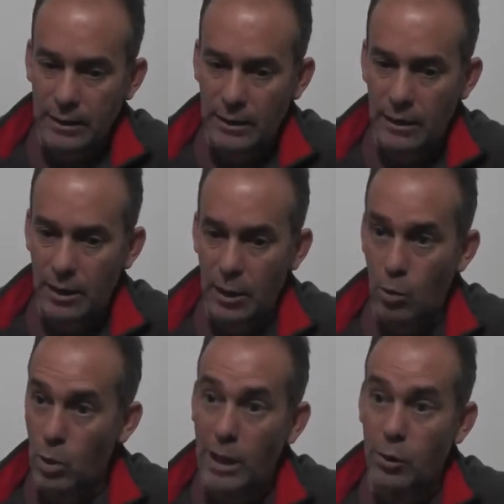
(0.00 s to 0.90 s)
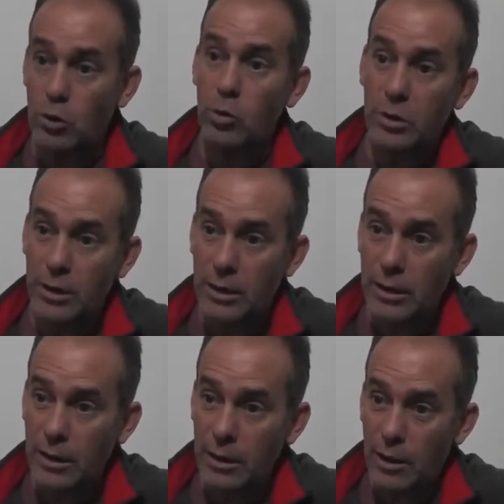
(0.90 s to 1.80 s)
eh, el cual anoche lo hice,
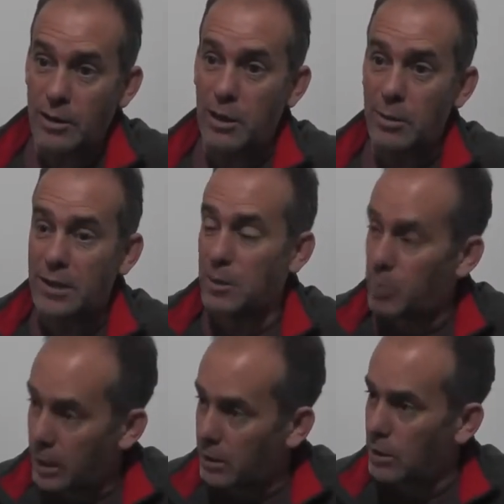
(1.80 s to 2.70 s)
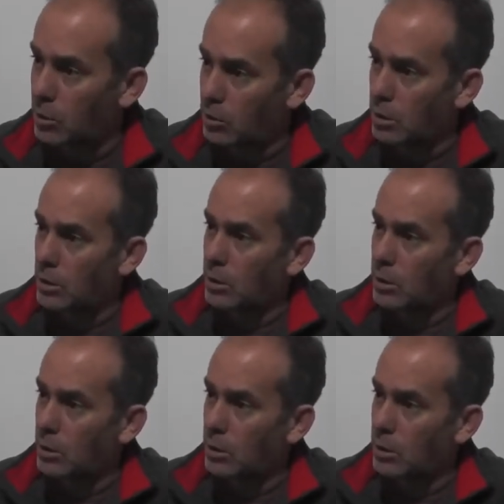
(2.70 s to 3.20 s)
llevé ese planteo,